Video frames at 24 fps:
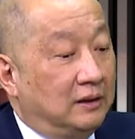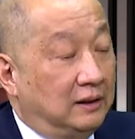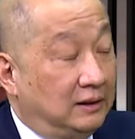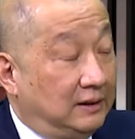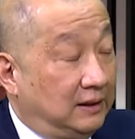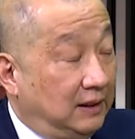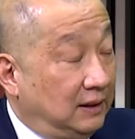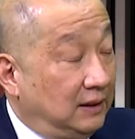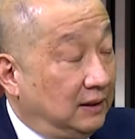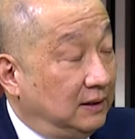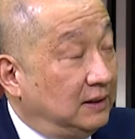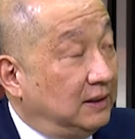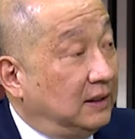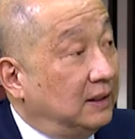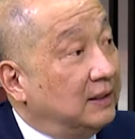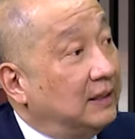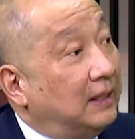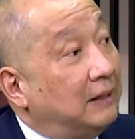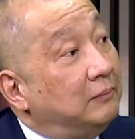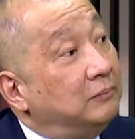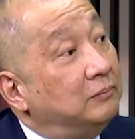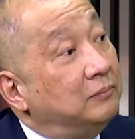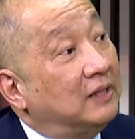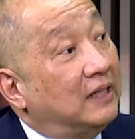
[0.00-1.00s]
以这样的钱，
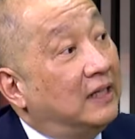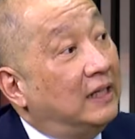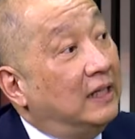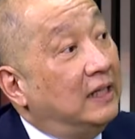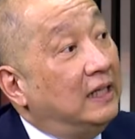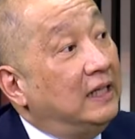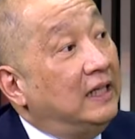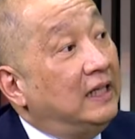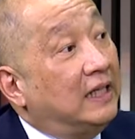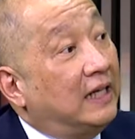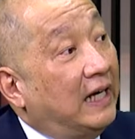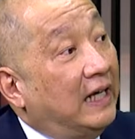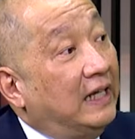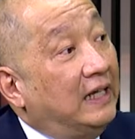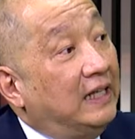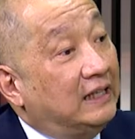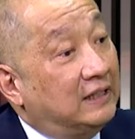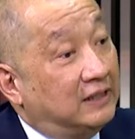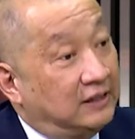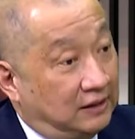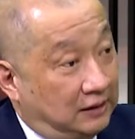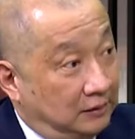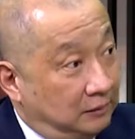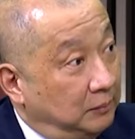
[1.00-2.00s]
他们可以给你
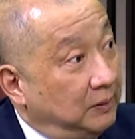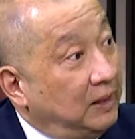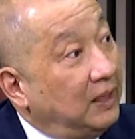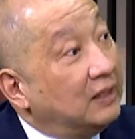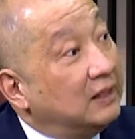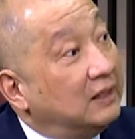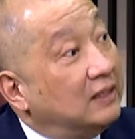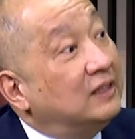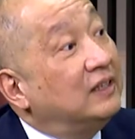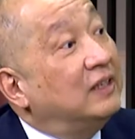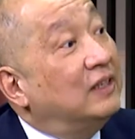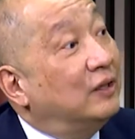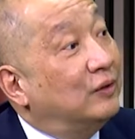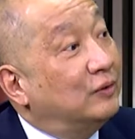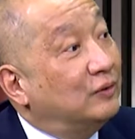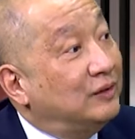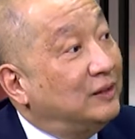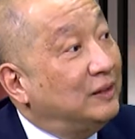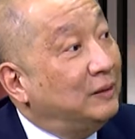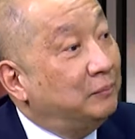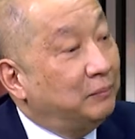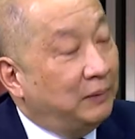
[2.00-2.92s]
什么样的条件？